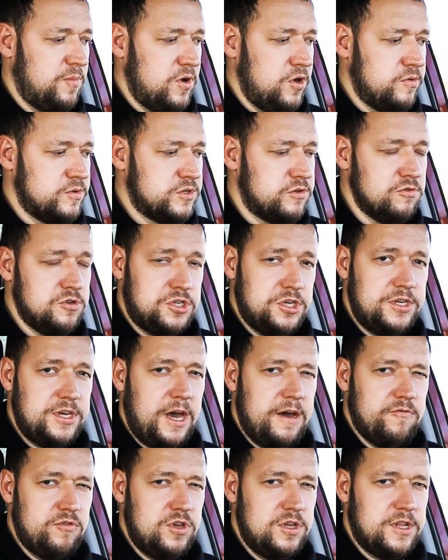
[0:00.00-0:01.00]
в моем случае
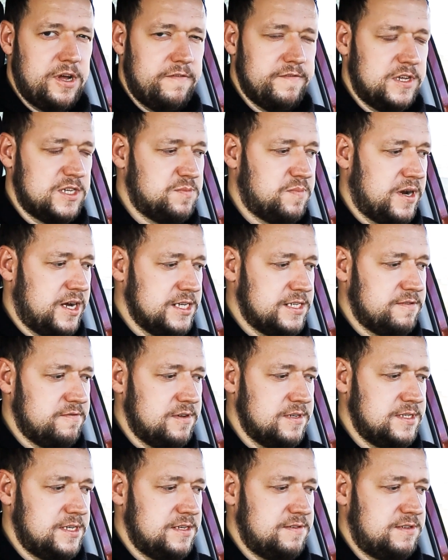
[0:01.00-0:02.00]
я его недавно
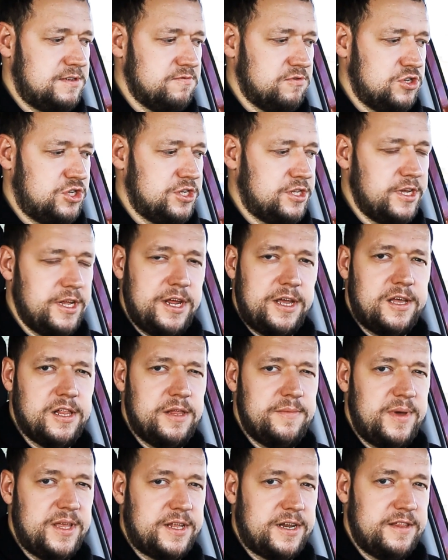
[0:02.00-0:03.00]
сбрасывал. Здесь всего 4
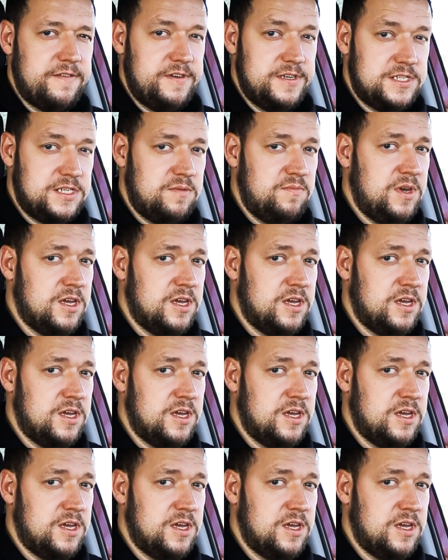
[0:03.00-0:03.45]
километра 200